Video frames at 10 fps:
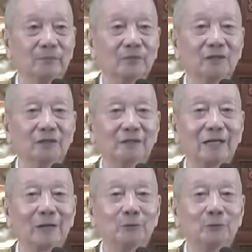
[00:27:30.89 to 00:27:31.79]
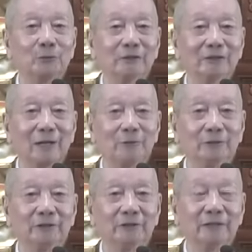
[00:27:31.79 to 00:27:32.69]
cho nên cao nguyên đạo
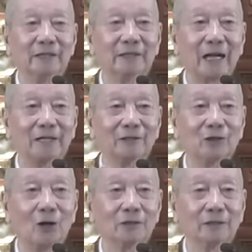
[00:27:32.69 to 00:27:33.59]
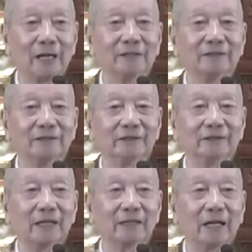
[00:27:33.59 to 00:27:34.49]
diễn càng khó khăn thì
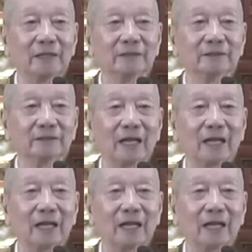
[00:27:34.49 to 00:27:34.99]
ta càng